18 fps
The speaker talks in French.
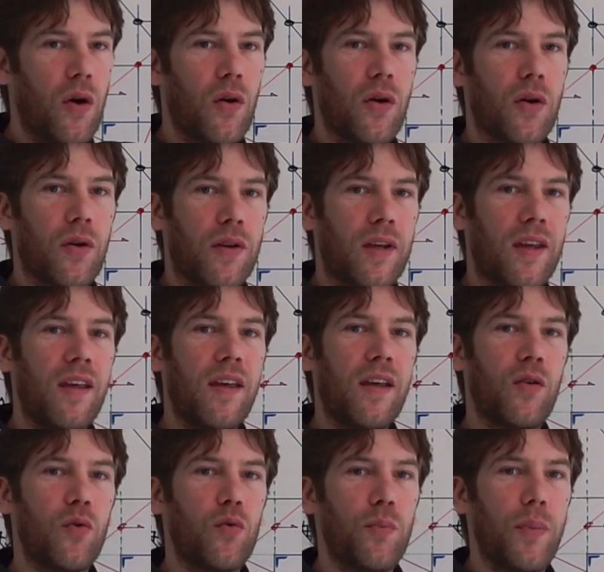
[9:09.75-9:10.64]
euh,
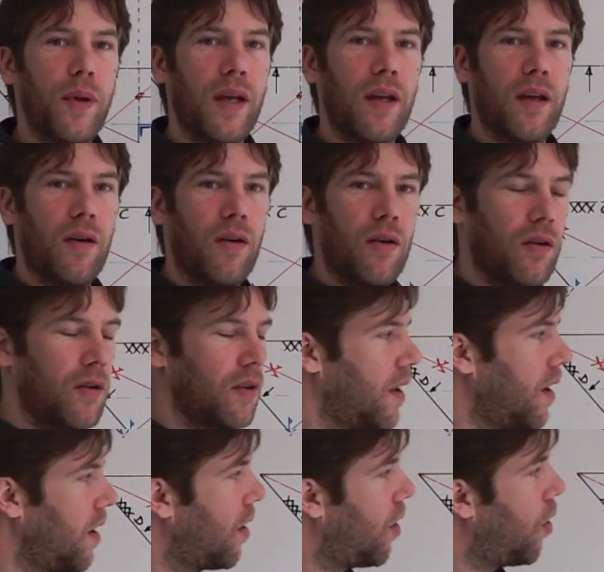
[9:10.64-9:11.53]
qui couper, euh,
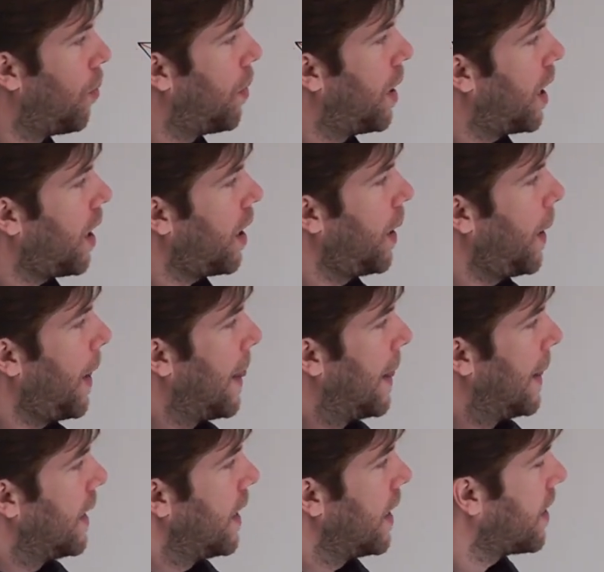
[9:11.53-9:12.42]
qui rembarrer
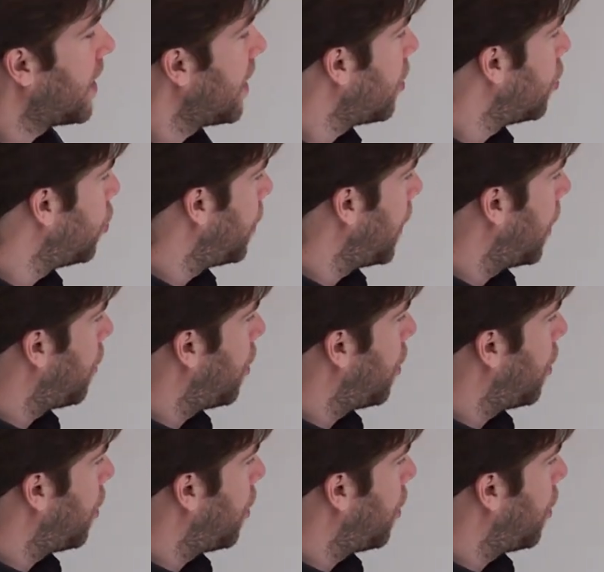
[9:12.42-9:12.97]
et qui couper en